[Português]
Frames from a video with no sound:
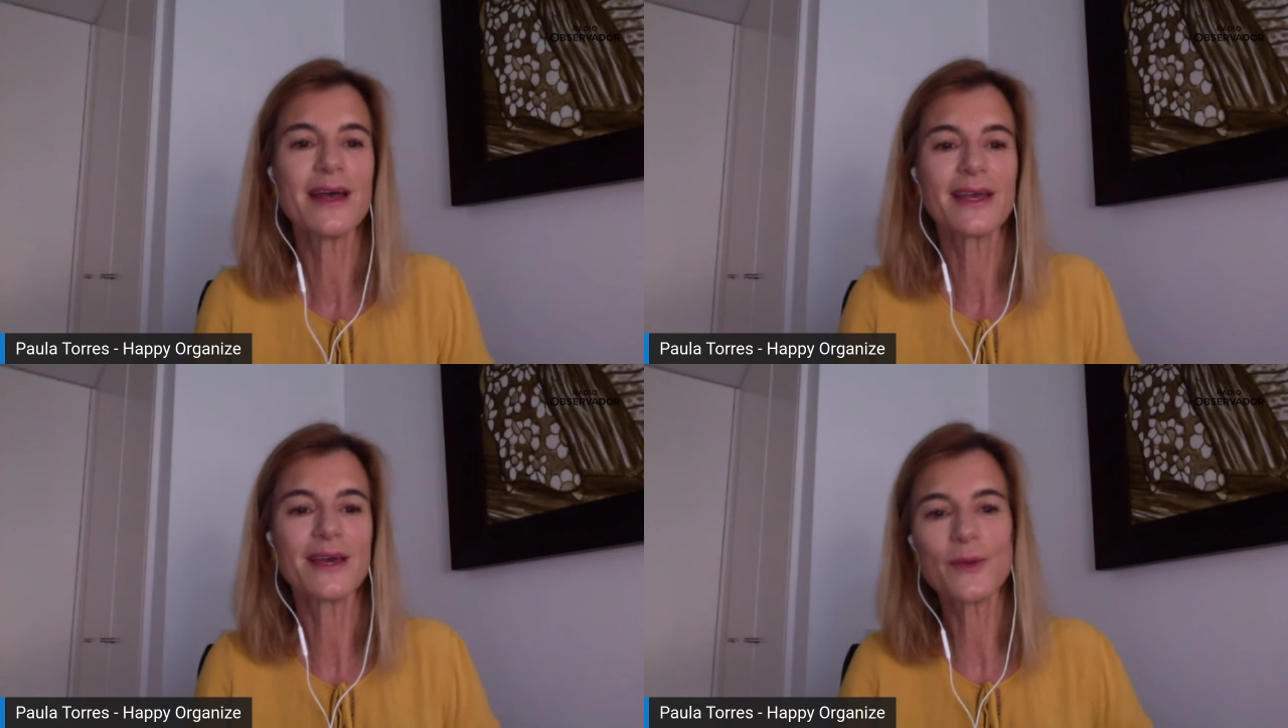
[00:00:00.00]

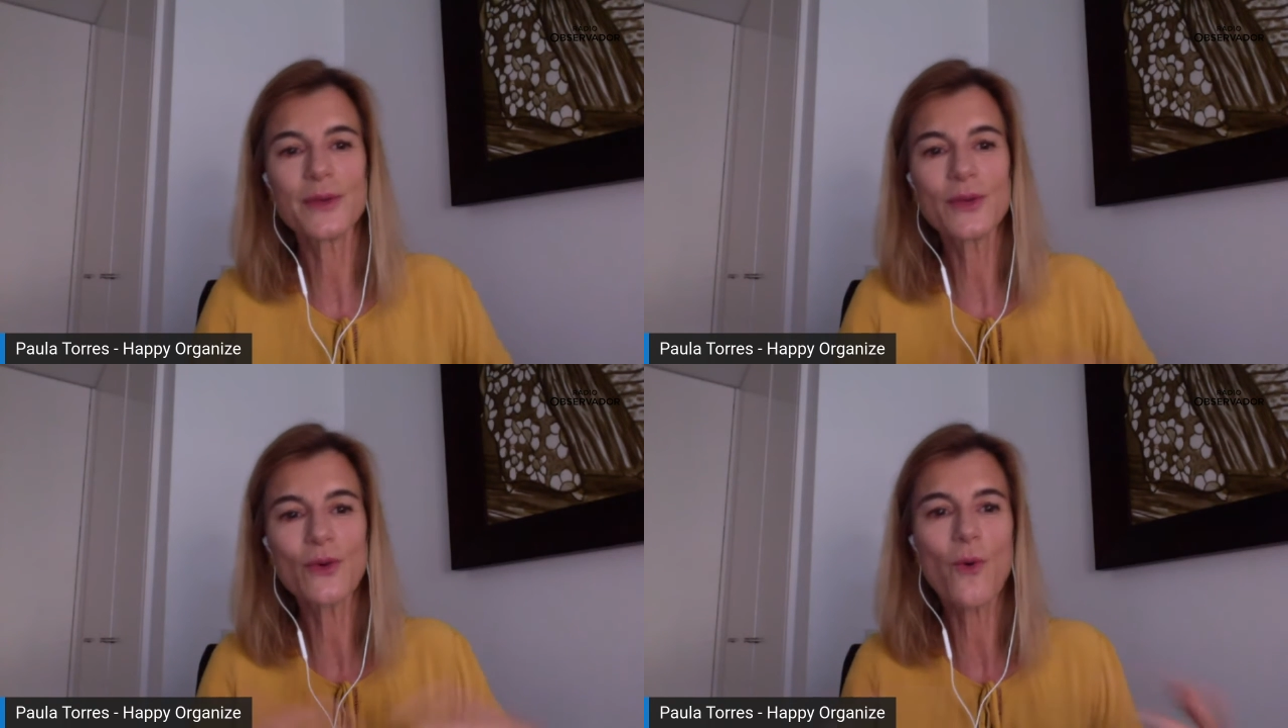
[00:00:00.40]
Quero
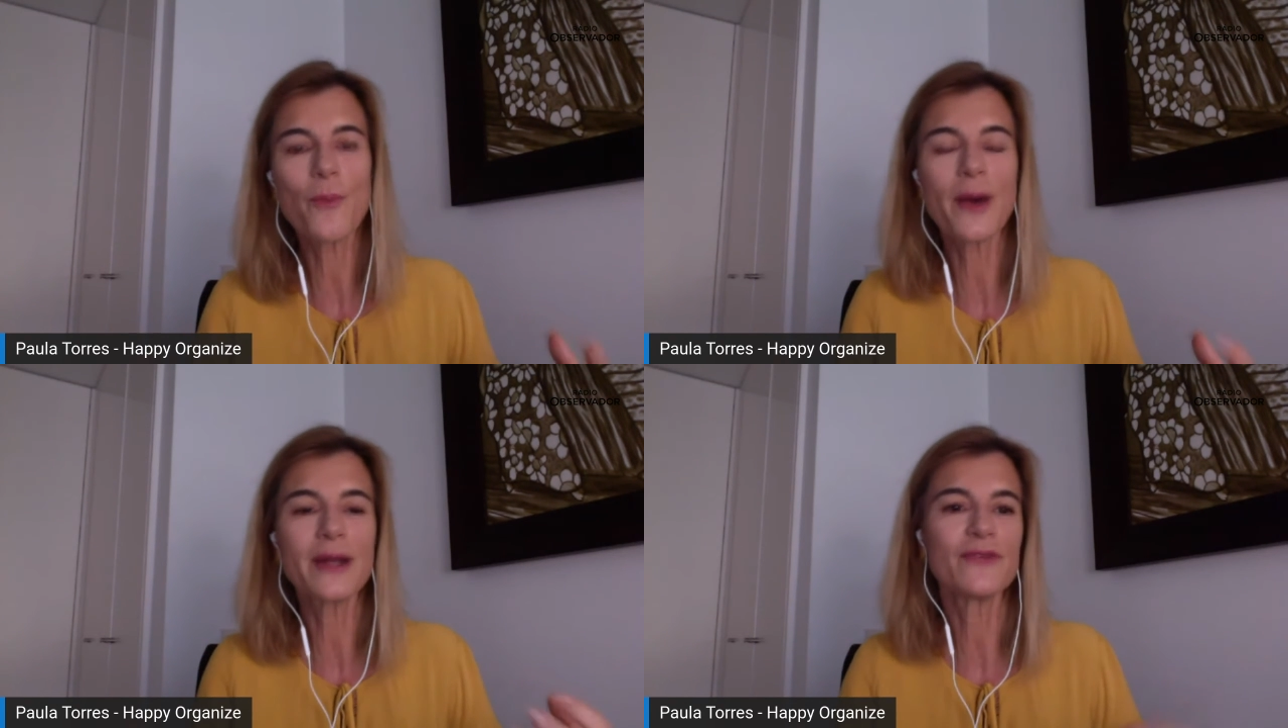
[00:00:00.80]
abrir o
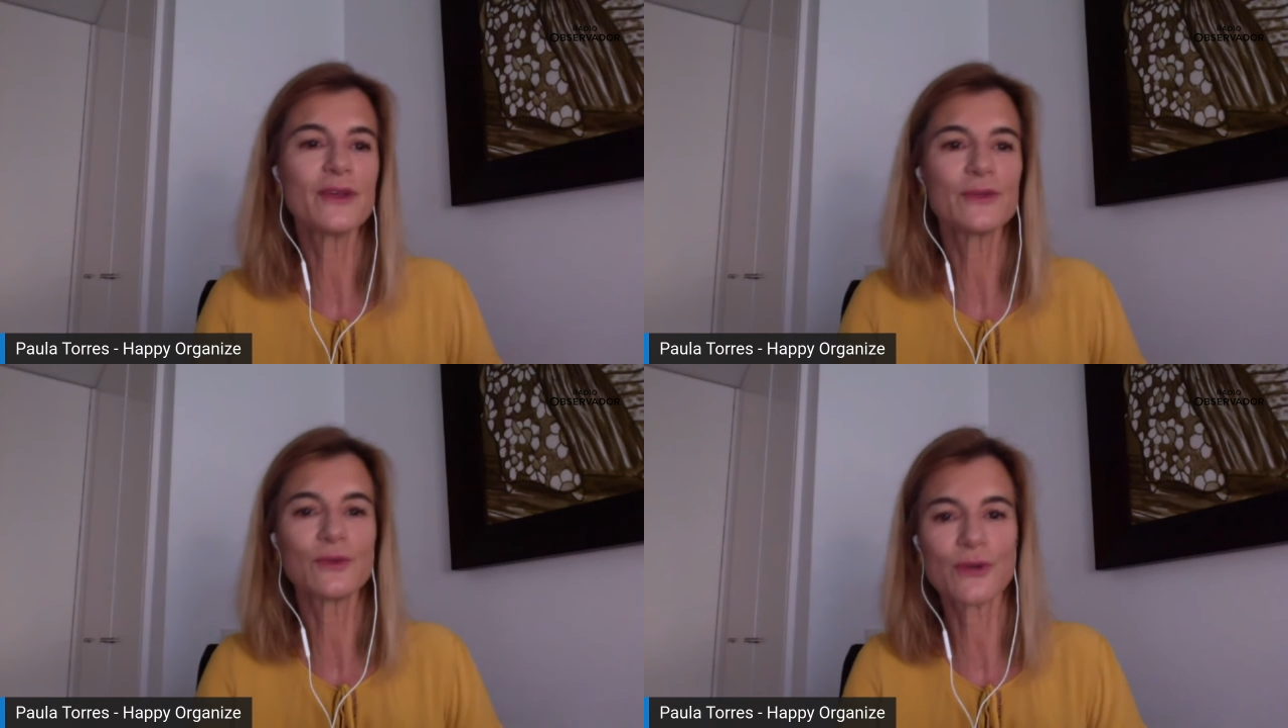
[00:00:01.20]
roupeiro e
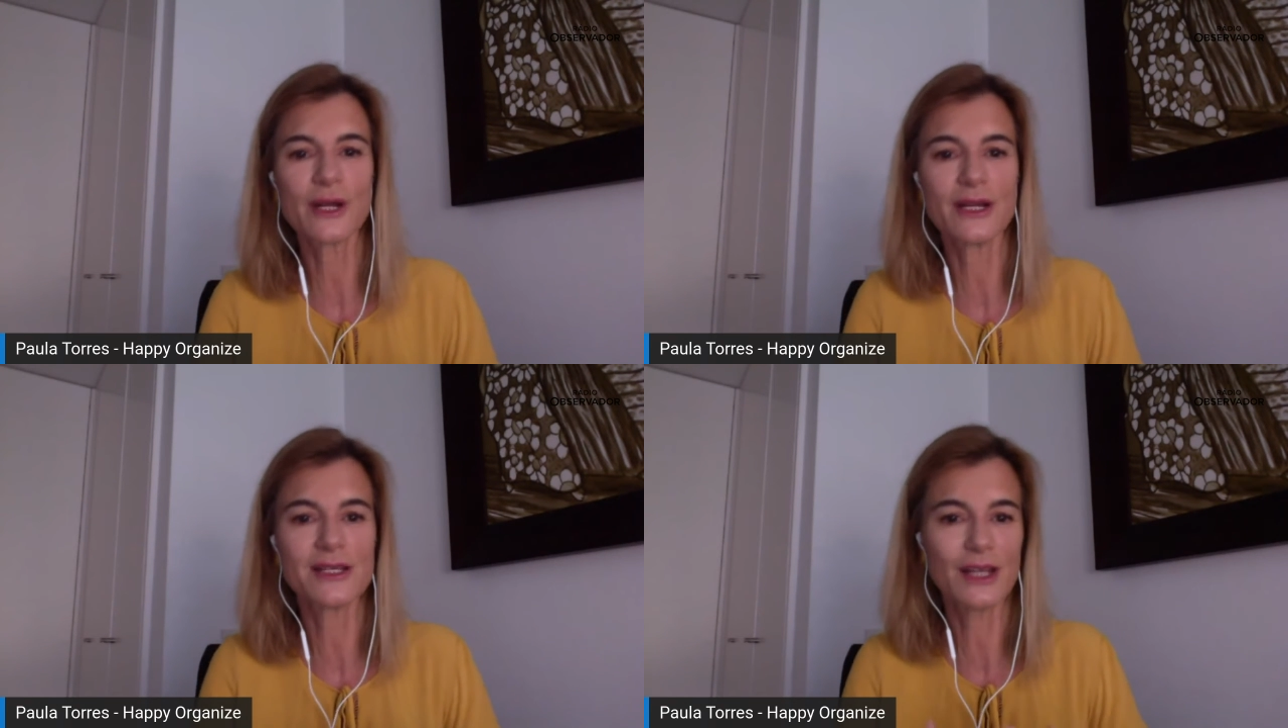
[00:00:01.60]
vê-lo todo
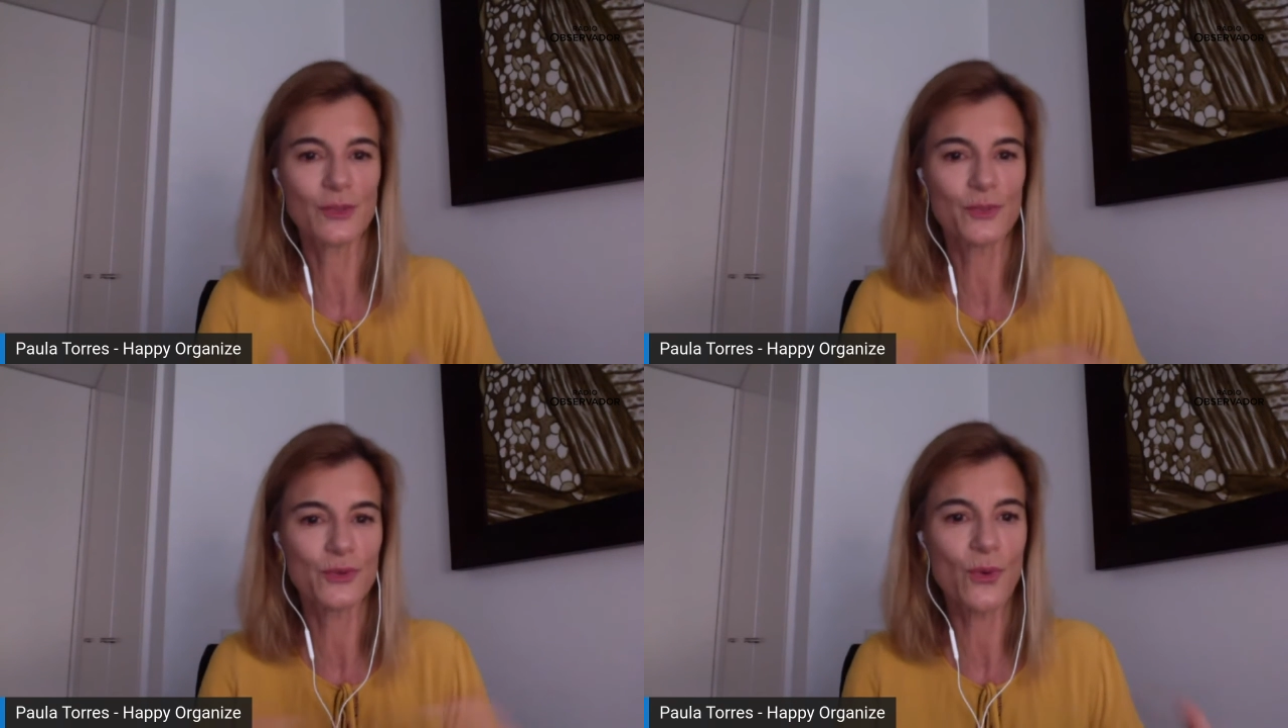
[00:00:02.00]

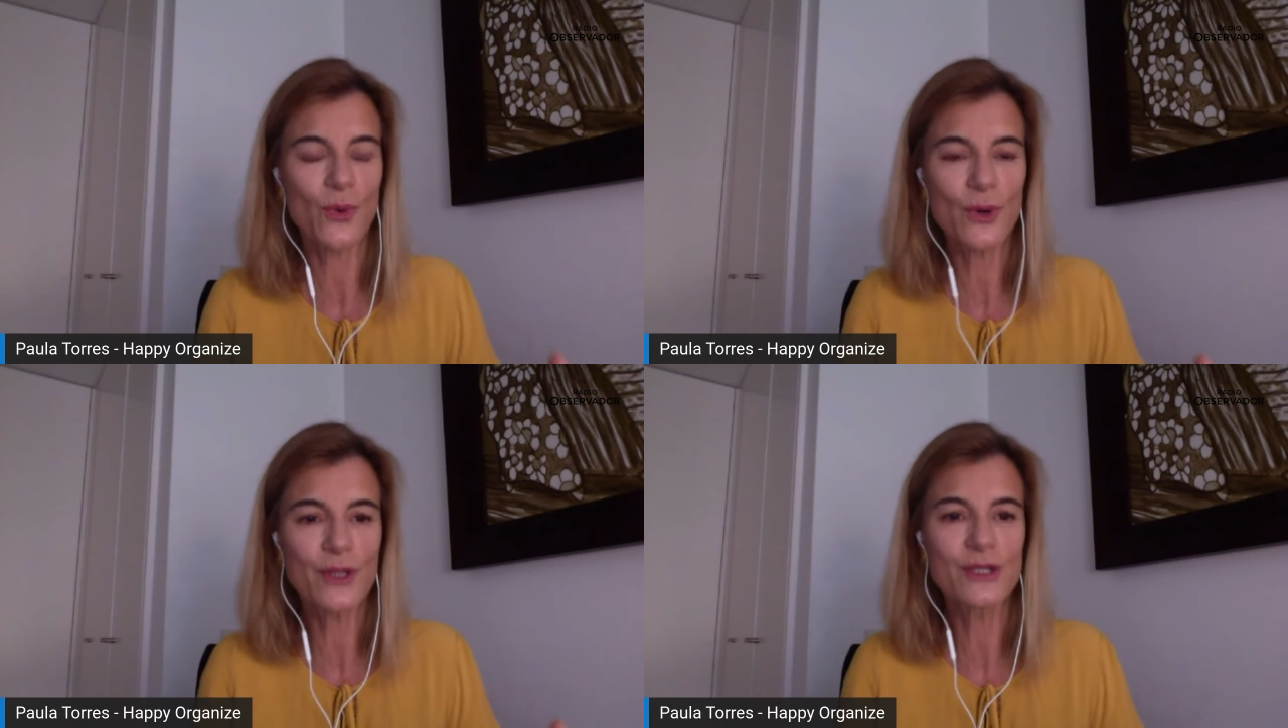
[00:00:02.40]
organizado por
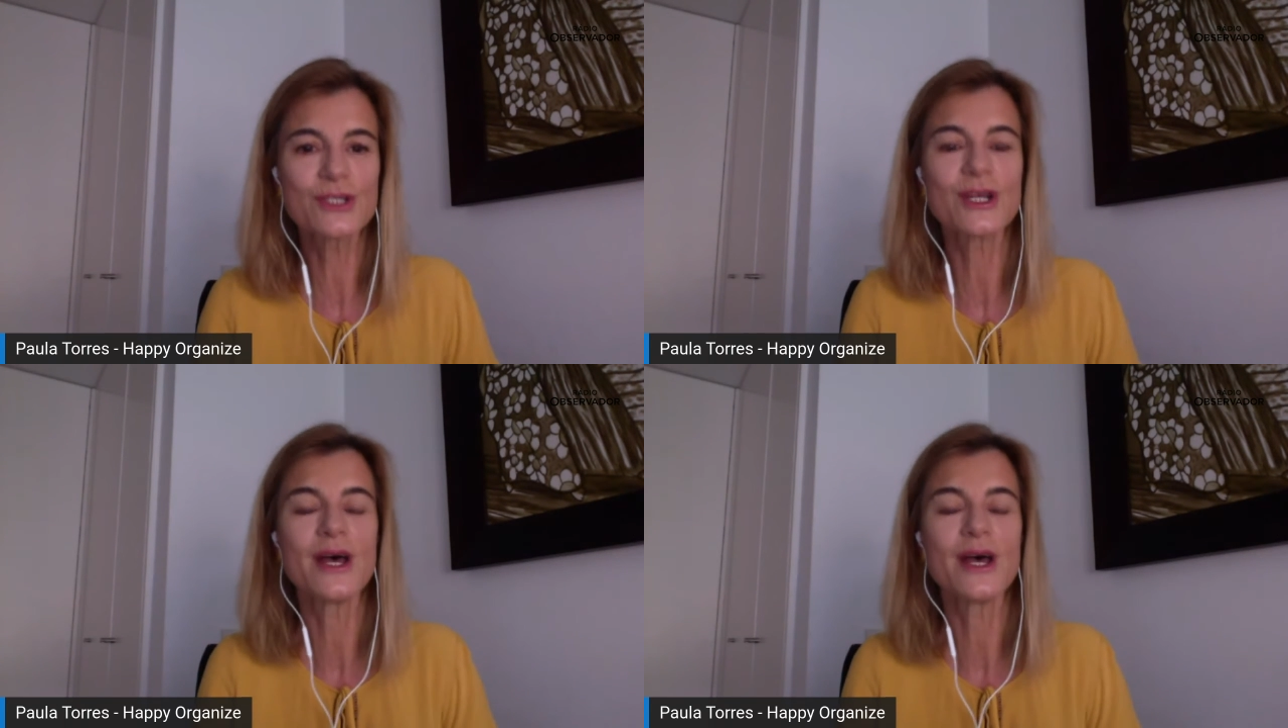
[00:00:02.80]
cores,